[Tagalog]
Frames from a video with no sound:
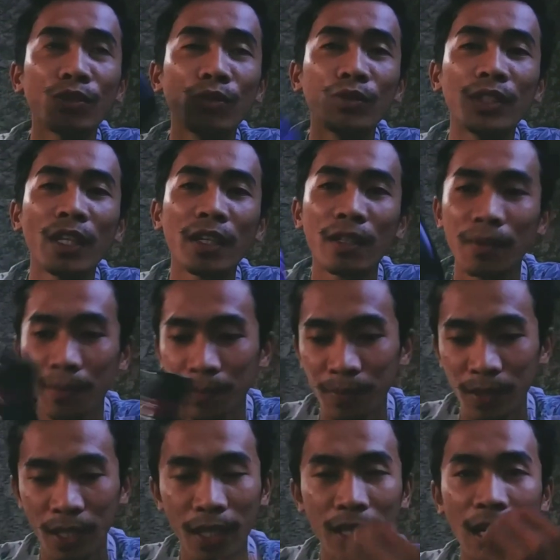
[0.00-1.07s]
scooter
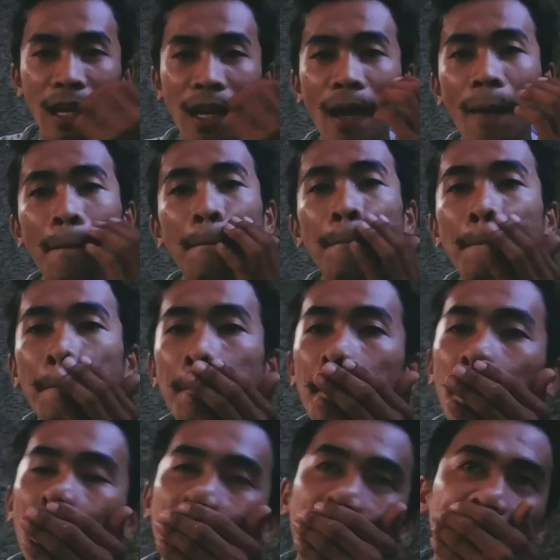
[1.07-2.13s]
makilala.
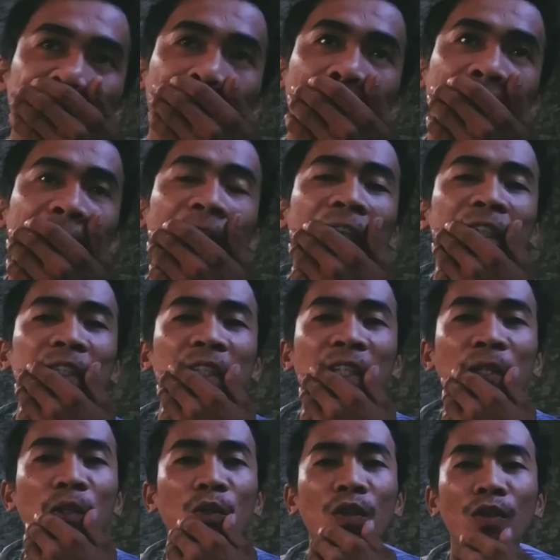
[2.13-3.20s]
So, hindi lang
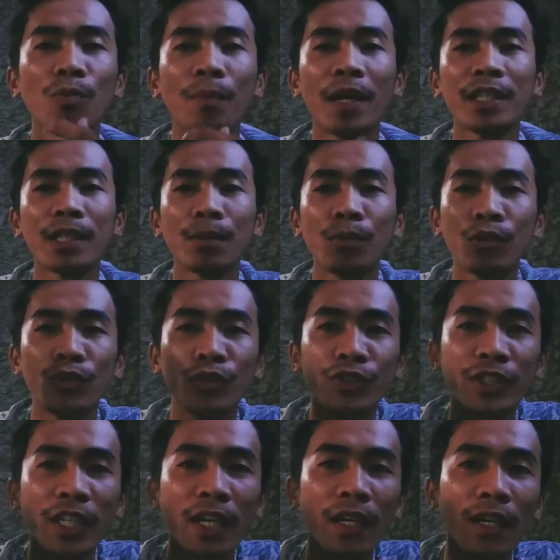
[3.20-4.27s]
siguro compatible
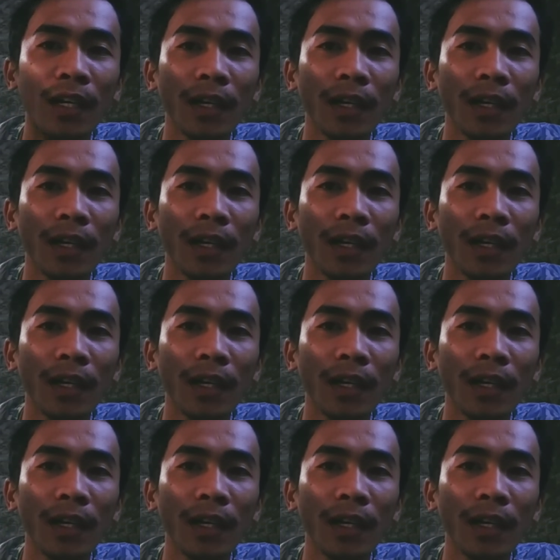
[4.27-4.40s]
dun sa